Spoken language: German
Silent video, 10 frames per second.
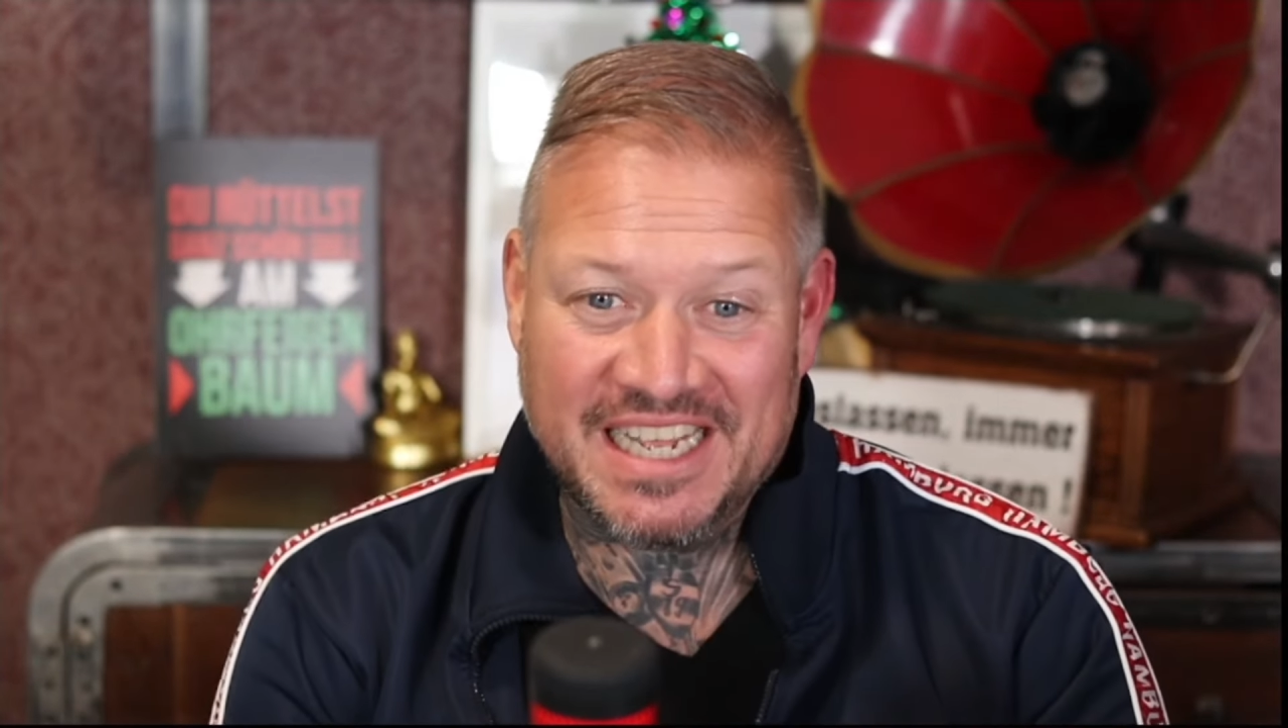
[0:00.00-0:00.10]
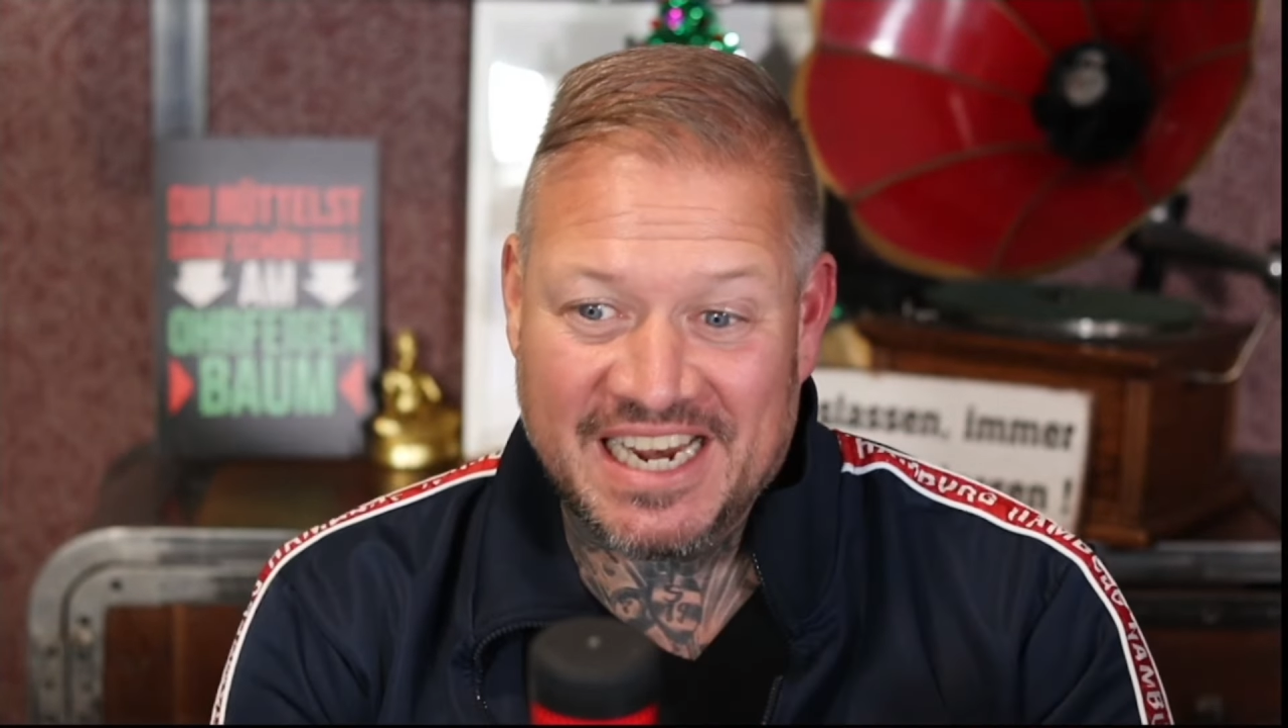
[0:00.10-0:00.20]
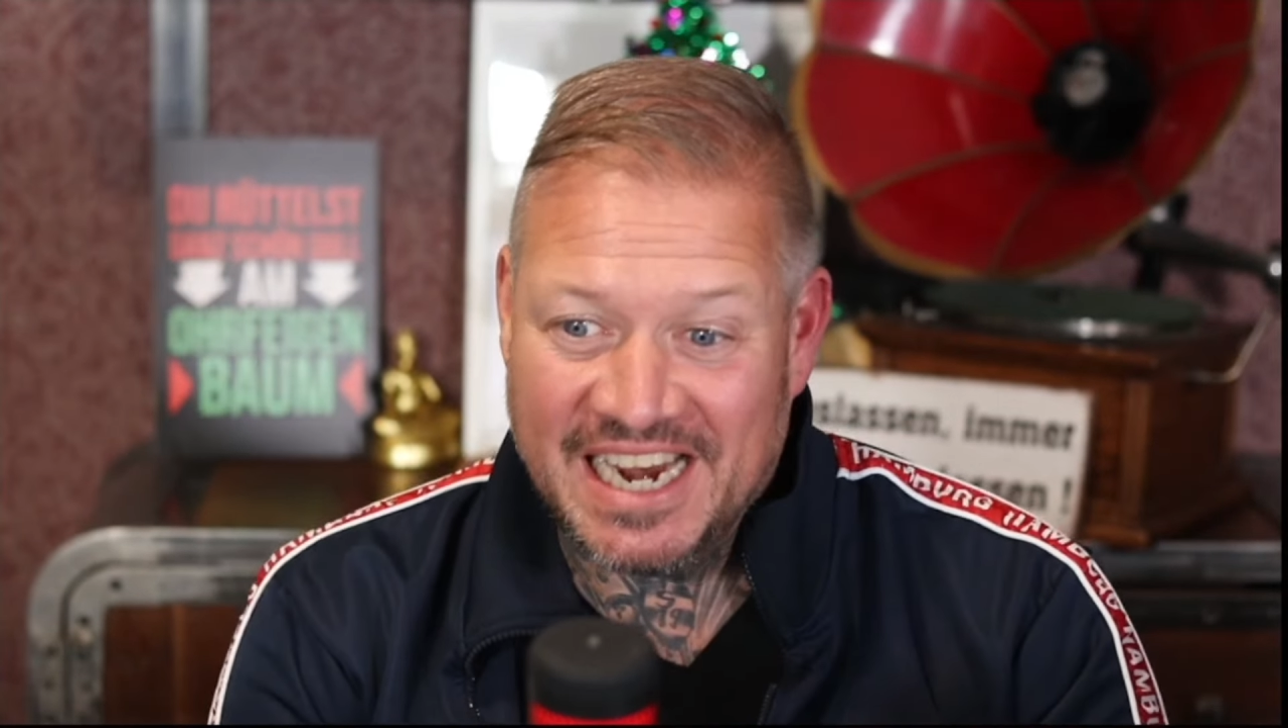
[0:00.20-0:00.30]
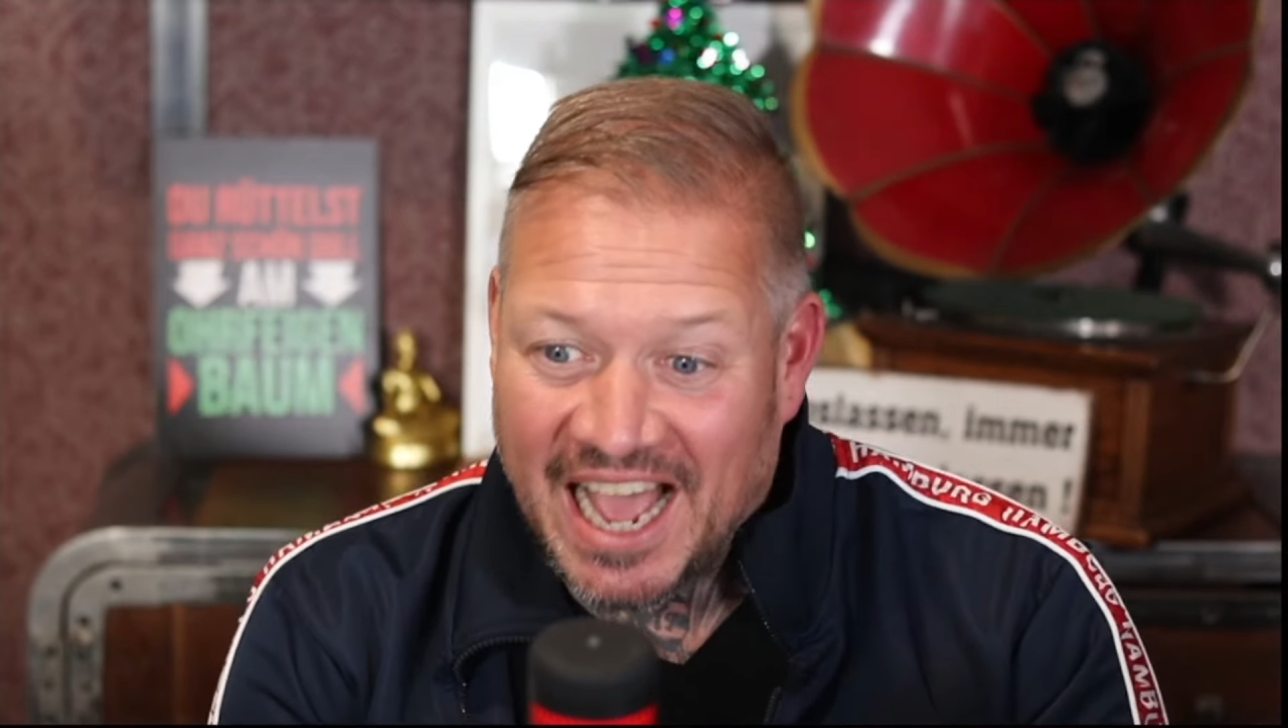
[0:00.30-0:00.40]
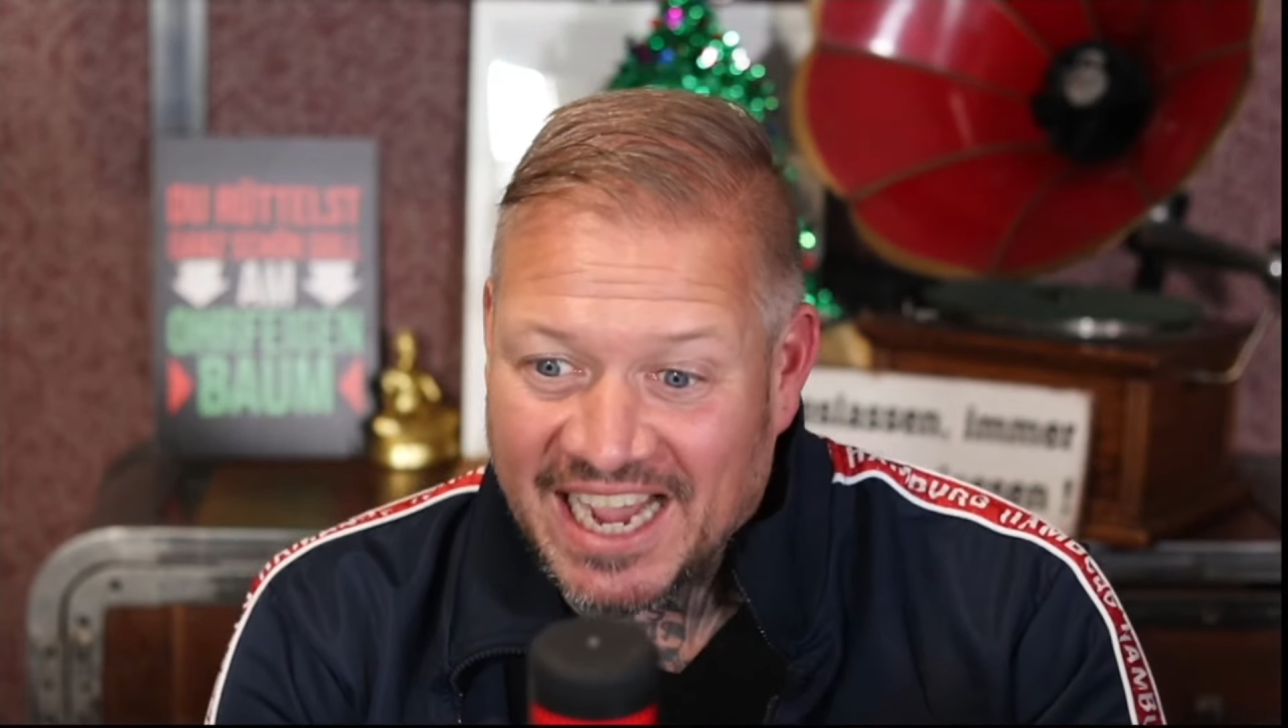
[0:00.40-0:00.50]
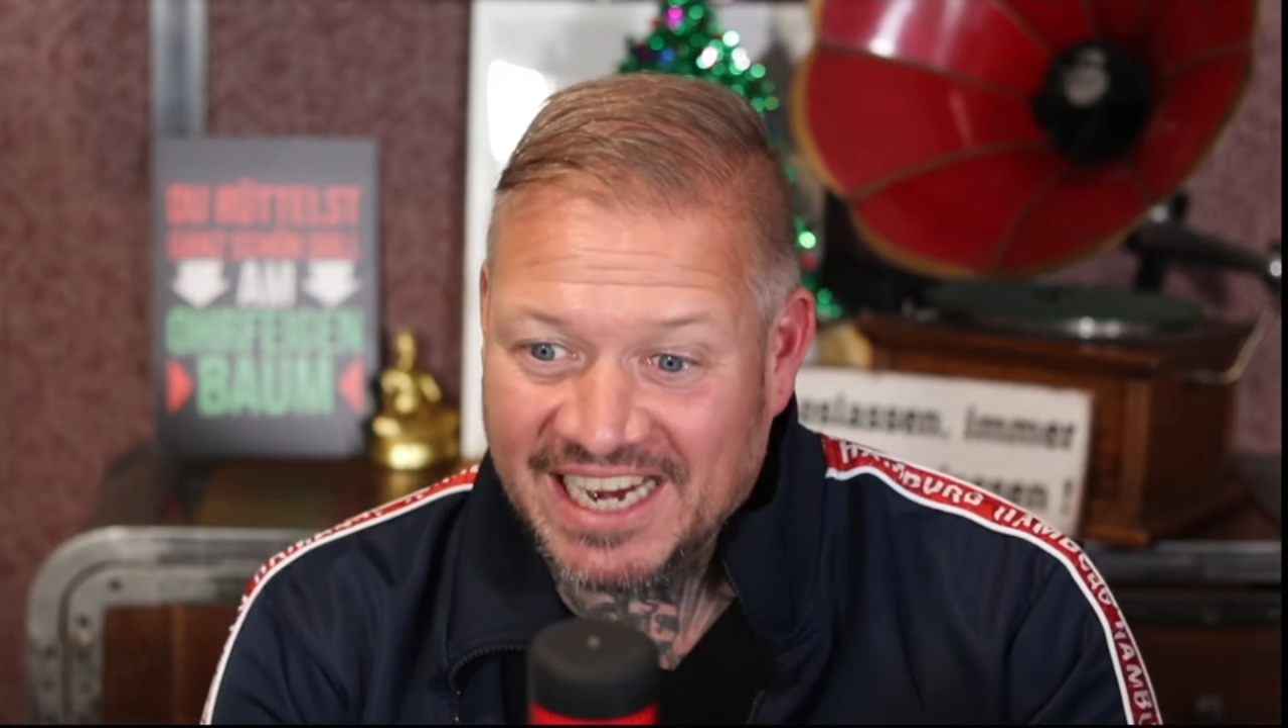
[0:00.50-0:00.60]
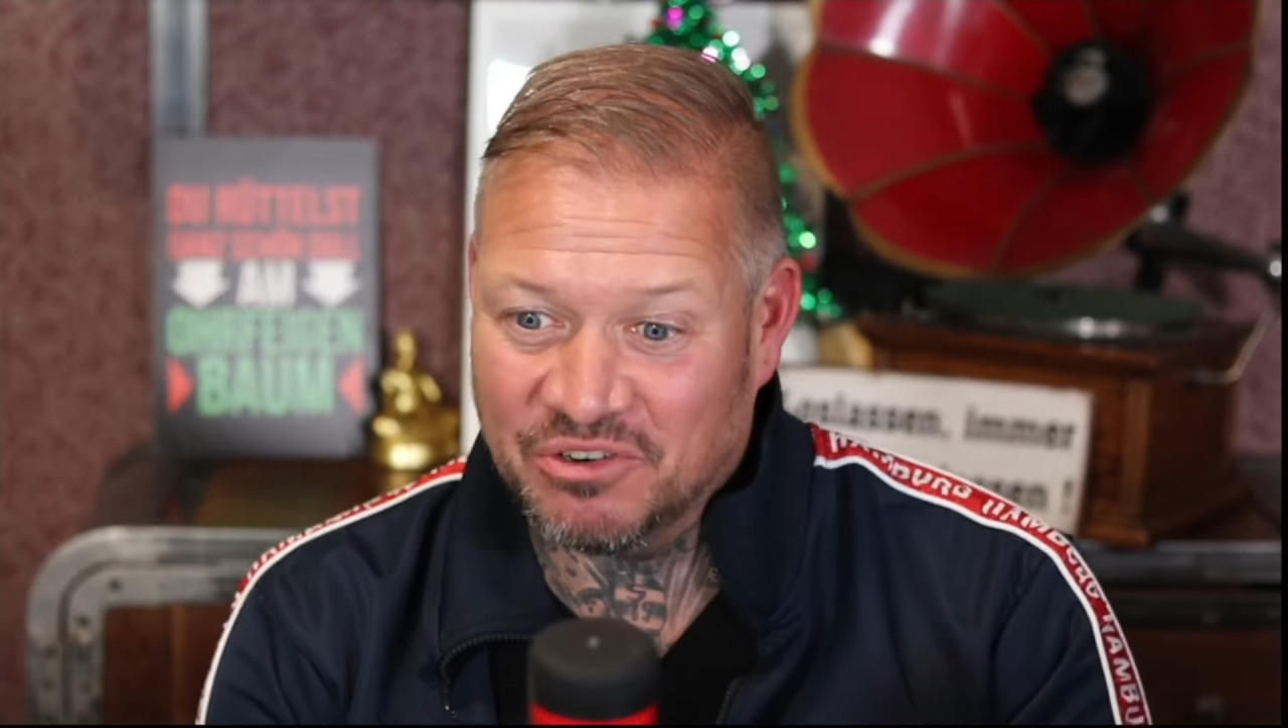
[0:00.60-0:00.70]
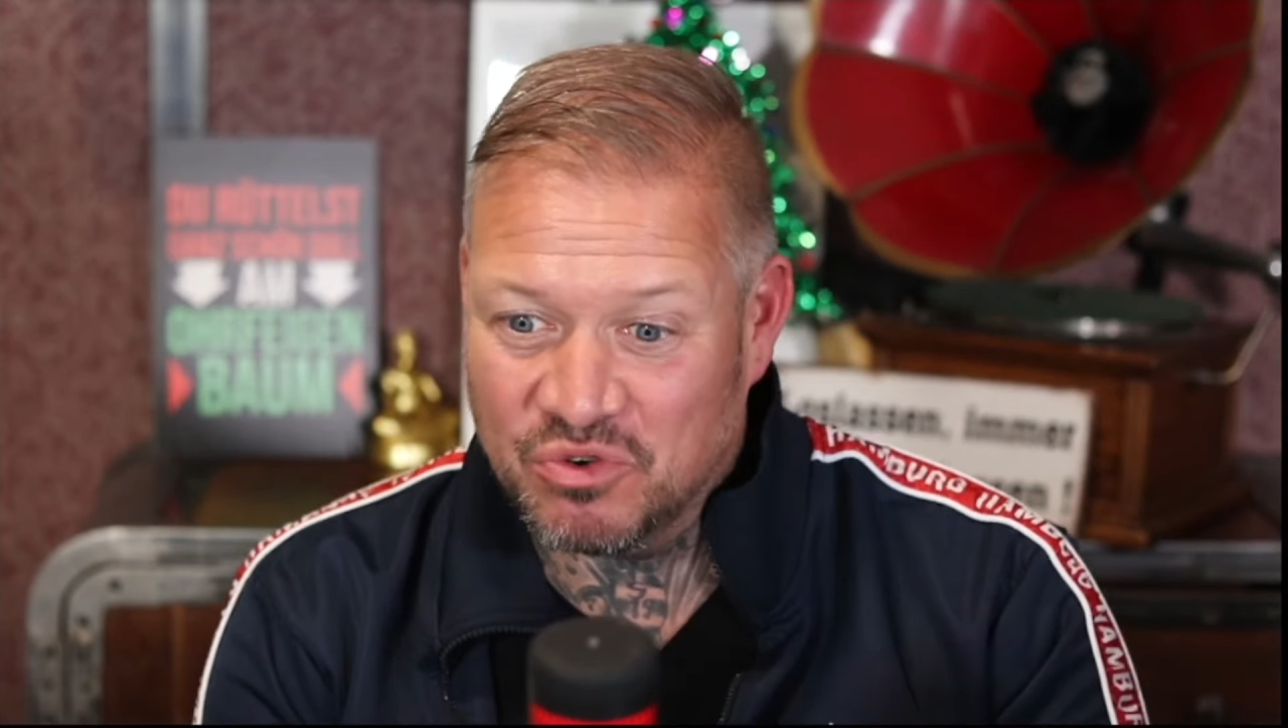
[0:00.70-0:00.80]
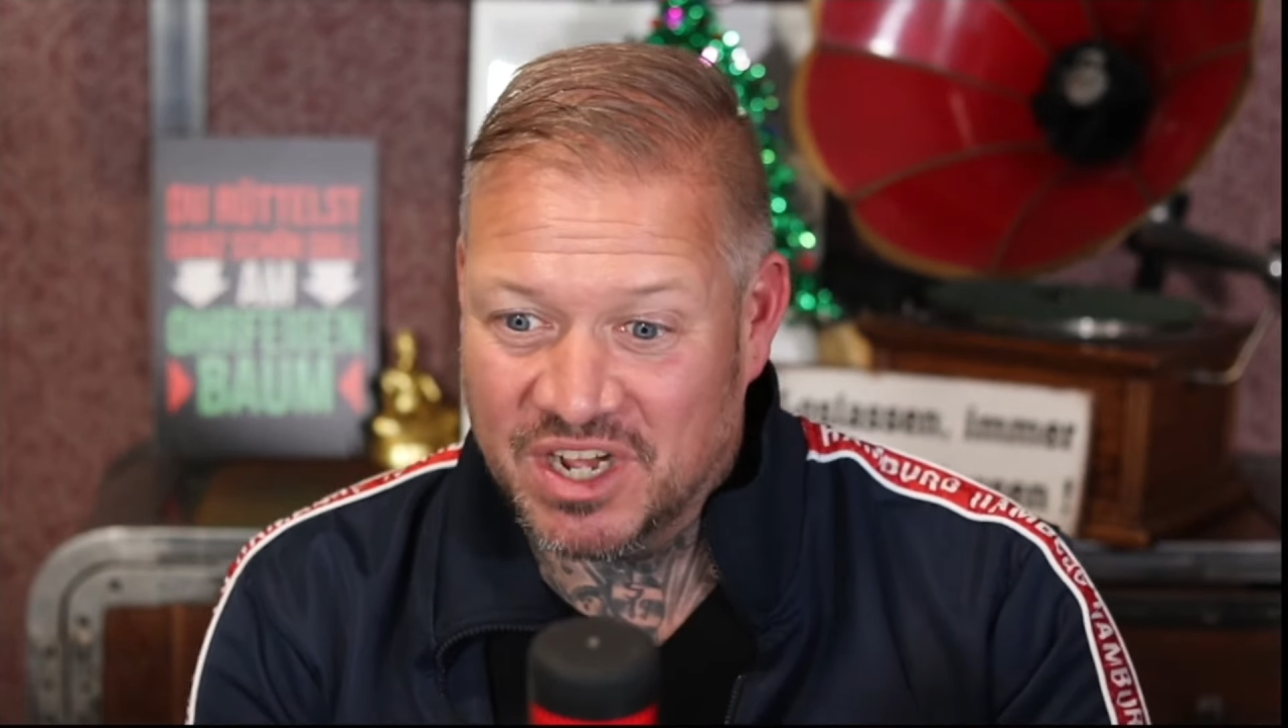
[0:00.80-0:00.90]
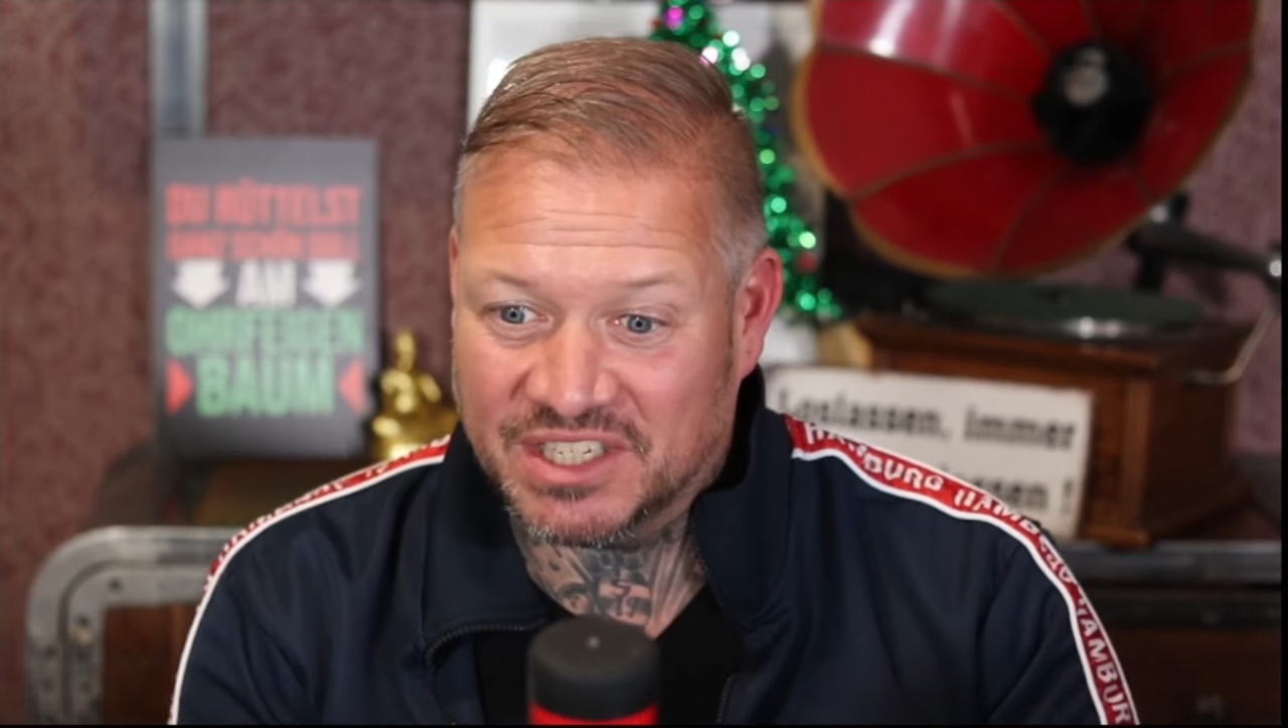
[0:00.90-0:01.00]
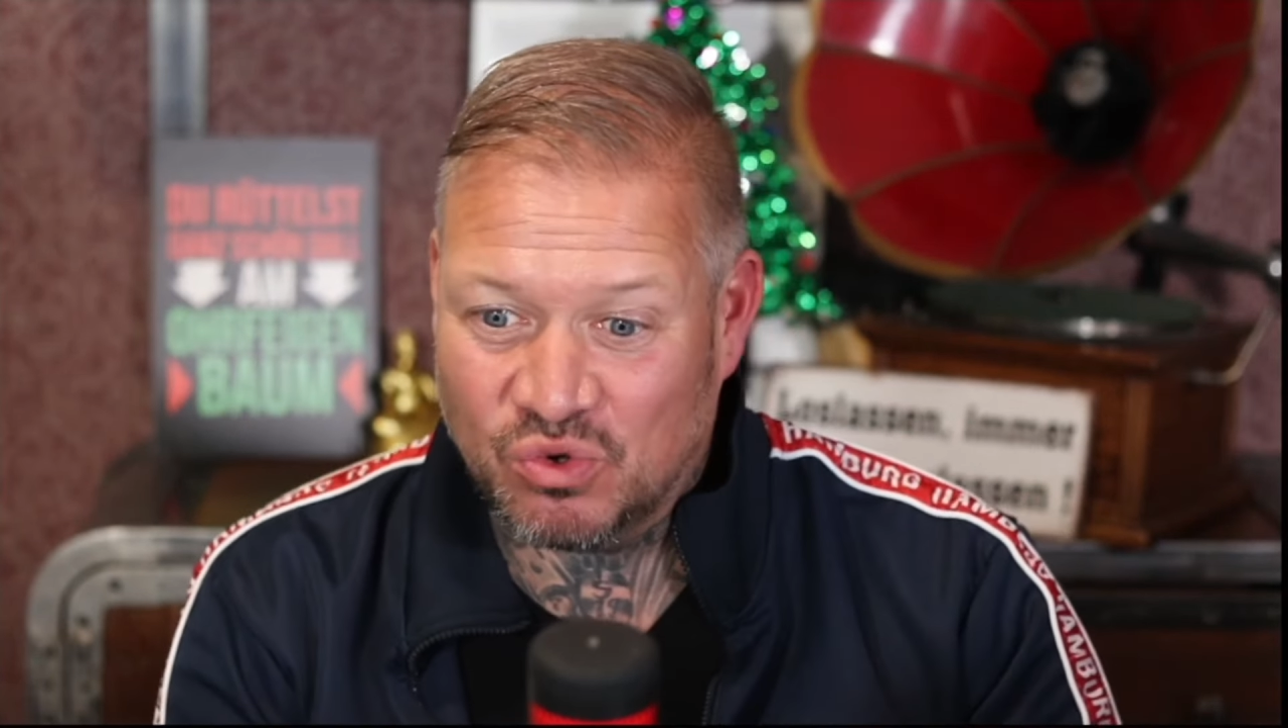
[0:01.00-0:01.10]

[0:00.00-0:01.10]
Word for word: leider nur ganz